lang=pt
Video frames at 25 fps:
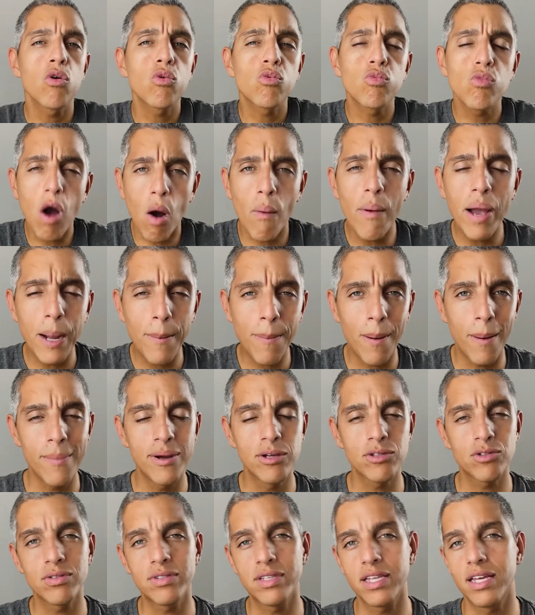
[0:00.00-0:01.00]
Qual
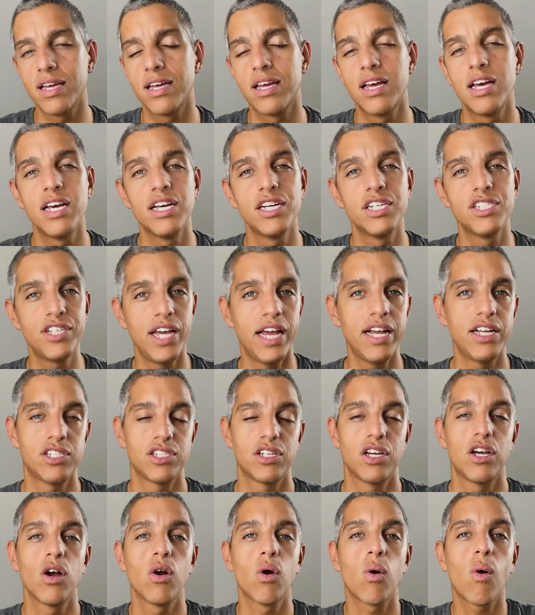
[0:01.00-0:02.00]
equipamento ter?
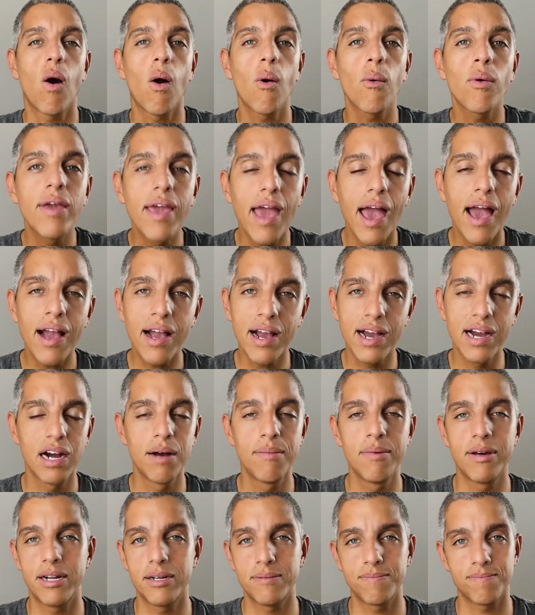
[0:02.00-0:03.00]
Gente, qualquer
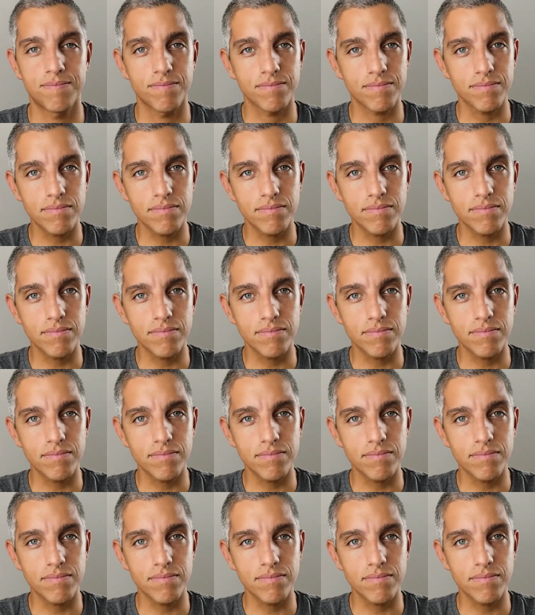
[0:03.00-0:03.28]
câmera